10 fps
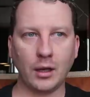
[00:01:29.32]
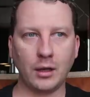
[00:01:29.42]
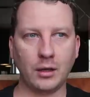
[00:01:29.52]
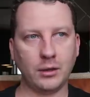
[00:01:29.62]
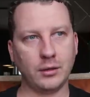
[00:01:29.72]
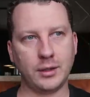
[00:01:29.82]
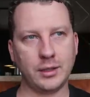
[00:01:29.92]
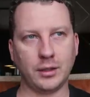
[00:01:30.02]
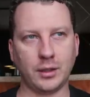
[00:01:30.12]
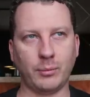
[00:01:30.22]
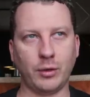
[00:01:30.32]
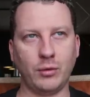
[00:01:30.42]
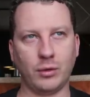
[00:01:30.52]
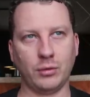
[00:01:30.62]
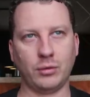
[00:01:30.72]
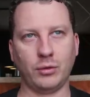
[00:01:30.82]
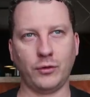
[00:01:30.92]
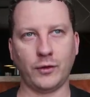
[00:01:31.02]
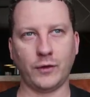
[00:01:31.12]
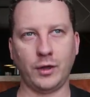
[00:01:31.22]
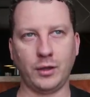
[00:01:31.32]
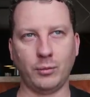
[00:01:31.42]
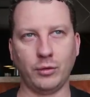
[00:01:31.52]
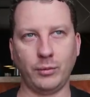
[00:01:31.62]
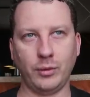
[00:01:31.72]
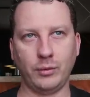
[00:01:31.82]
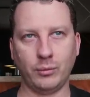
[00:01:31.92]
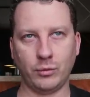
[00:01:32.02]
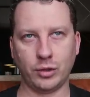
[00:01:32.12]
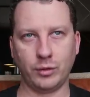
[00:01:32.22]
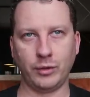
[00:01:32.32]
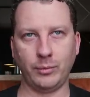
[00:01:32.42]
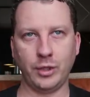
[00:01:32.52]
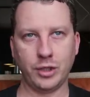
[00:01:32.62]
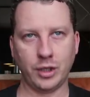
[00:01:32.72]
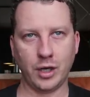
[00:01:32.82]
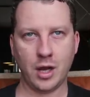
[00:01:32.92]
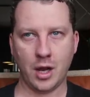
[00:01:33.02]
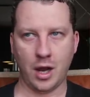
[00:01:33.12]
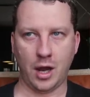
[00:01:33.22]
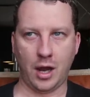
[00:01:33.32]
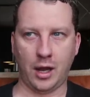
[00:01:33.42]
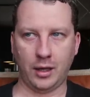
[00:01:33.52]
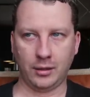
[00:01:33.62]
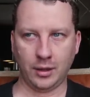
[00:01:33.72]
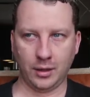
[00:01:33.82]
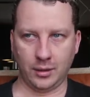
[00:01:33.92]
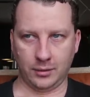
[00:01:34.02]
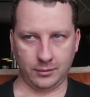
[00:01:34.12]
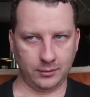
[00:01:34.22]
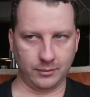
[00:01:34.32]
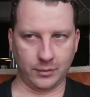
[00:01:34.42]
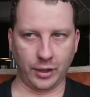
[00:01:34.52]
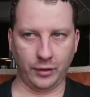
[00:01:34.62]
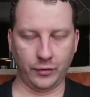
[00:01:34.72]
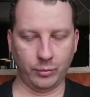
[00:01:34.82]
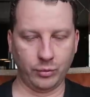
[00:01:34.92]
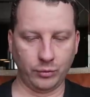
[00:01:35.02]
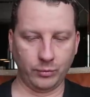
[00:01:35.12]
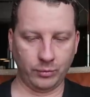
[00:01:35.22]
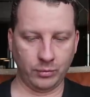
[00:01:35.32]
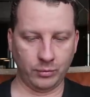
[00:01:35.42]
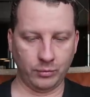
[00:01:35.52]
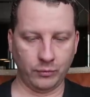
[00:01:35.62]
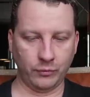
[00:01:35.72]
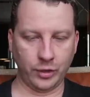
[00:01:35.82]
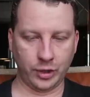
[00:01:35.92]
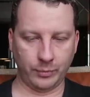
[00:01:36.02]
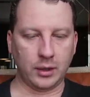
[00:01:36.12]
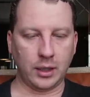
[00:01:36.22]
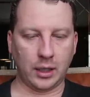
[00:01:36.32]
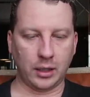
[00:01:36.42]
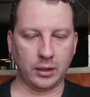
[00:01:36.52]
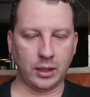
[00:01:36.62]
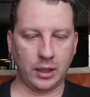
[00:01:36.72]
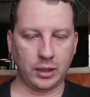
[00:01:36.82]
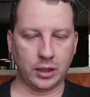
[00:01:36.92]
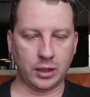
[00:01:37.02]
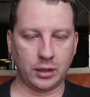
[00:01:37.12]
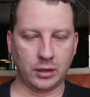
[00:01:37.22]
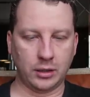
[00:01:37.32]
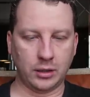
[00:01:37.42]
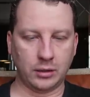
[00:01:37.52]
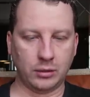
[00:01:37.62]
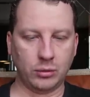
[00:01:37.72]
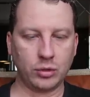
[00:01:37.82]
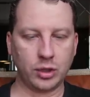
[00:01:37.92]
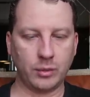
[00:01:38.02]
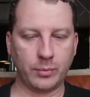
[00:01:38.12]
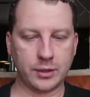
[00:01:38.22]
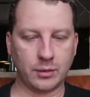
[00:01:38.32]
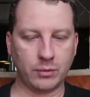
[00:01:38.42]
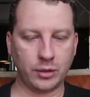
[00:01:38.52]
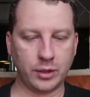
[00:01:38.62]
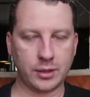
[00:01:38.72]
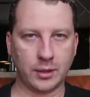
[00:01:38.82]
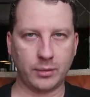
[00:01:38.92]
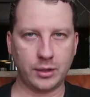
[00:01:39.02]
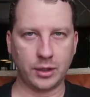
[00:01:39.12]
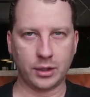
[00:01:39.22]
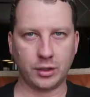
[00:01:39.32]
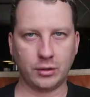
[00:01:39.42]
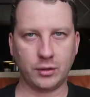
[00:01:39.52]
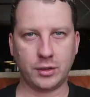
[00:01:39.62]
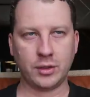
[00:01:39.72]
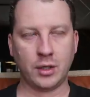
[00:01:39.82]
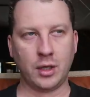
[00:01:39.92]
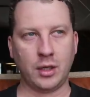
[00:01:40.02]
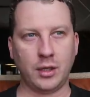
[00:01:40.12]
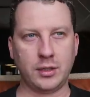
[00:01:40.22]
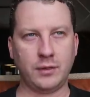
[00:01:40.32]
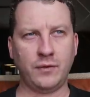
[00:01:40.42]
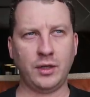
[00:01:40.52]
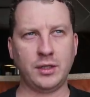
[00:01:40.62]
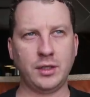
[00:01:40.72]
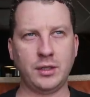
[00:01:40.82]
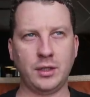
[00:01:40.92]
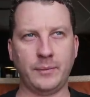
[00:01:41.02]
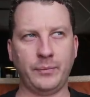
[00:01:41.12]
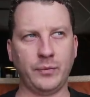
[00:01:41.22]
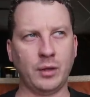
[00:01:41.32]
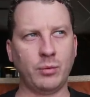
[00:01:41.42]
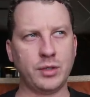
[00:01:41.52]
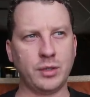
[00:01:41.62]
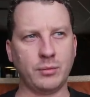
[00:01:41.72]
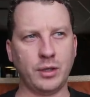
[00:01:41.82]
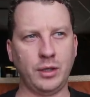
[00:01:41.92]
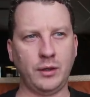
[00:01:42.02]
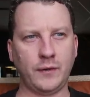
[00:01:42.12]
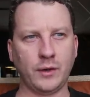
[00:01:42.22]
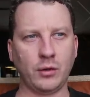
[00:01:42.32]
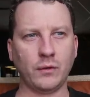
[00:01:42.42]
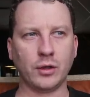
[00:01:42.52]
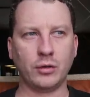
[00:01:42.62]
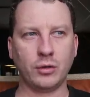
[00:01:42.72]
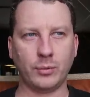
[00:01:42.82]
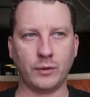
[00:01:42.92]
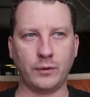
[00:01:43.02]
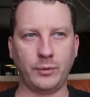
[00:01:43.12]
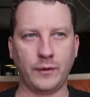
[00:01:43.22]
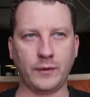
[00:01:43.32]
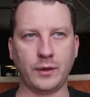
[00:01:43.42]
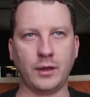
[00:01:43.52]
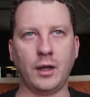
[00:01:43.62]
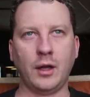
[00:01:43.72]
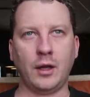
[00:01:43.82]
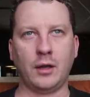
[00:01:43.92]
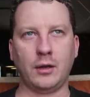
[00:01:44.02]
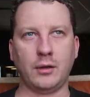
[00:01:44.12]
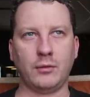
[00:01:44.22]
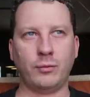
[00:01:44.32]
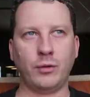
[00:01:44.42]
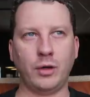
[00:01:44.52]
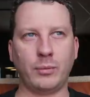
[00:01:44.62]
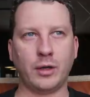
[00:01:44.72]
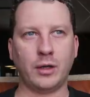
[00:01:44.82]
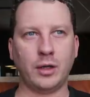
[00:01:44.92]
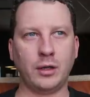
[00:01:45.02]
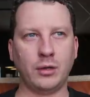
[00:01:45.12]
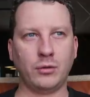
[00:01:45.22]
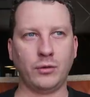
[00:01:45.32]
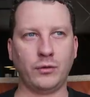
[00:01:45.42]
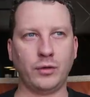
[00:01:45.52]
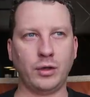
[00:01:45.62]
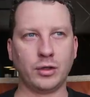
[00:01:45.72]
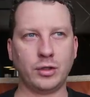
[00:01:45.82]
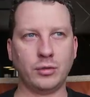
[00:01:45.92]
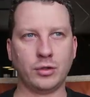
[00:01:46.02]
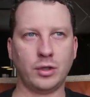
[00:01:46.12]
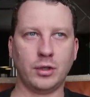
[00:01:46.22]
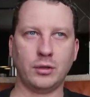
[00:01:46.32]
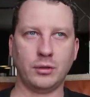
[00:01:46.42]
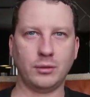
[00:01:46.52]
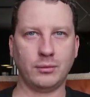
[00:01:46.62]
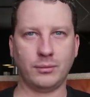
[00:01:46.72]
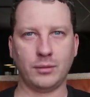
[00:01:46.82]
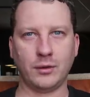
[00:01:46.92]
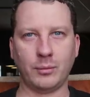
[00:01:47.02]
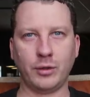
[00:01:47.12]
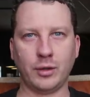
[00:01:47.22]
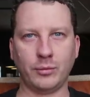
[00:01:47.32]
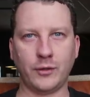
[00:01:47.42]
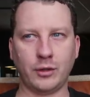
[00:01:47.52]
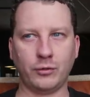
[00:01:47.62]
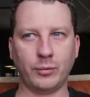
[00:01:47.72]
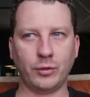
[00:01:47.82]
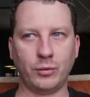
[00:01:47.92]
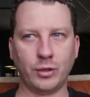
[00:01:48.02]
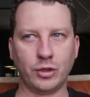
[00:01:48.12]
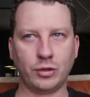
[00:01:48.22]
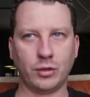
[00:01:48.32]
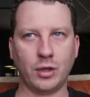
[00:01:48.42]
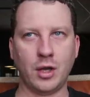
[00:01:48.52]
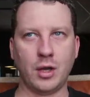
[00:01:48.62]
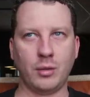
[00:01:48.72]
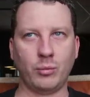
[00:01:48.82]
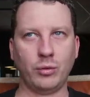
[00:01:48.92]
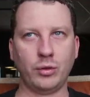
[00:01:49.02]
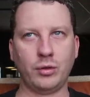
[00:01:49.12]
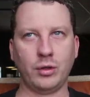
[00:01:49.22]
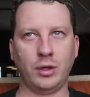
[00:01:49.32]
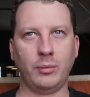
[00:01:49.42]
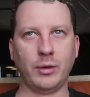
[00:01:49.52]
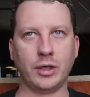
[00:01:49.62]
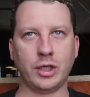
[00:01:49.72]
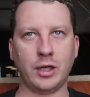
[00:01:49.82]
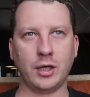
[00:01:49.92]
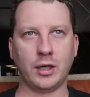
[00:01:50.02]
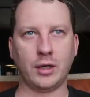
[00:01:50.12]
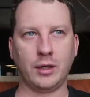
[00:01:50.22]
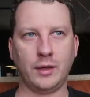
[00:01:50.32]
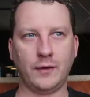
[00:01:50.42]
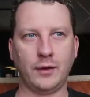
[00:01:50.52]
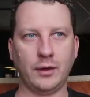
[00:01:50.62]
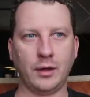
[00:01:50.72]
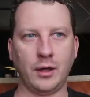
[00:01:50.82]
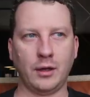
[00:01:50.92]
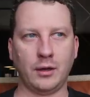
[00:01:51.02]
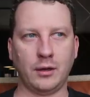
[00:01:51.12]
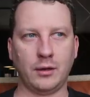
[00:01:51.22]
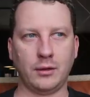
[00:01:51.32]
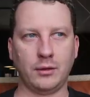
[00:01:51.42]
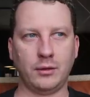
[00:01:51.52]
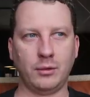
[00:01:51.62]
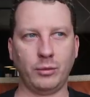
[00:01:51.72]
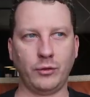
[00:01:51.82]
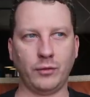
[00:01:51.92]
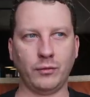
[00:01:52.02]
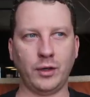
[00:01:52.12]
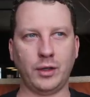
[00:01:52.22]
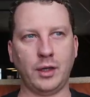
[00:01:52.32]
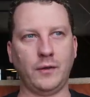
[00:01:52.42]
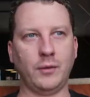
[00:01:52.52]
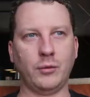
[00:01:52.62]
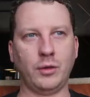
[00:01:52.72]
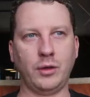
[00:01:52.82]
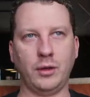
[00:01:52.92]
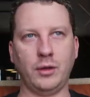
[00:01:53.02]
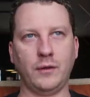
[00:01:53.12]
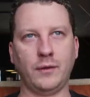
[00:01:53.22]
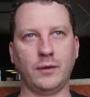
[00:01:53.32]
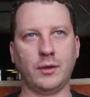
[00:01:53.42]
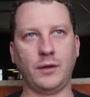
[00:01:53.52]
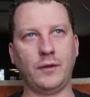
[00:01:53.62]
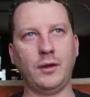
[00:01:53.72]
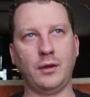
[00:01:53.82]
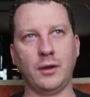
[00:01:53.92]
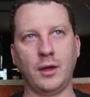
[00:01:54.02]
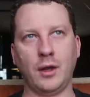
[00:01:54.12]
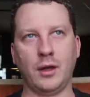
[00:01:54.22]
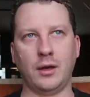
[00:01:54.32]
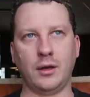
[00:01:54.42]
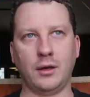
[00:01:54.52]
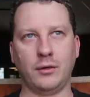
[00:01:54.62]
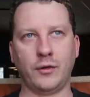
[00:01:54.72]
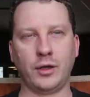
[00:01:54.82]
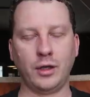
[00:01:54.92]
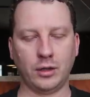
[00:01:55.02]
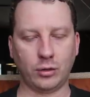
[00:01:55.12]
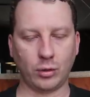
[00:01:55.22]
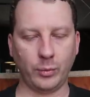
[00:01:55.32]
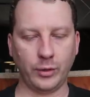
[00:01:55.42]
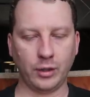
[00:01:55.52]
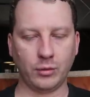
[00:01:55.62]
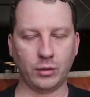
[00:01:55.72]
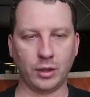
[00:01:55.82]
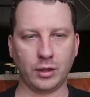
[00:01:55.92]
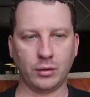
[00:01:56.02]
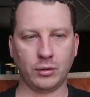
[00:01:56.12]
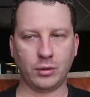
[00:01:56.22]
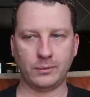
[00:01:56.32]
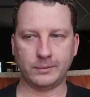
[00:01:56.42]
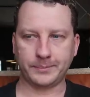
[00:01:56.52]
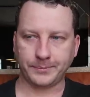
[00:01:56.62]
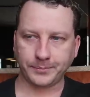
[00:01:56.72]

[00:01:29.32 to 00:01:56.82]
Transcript: э, где-то там по городу, то есть расстояние будет, может быть меньше, а тарифы будут выше. Так, дальше. Э, нужно позаботиться об одежде. То есть, если вы летите, допустим, из какого-то теплого места э, в более прохладное, то есть вы должны уже об этом сразу подумать, что будет либо жарко, если, э, допустим, вылетать зимой из России э, в какие-то тропики куда-то, то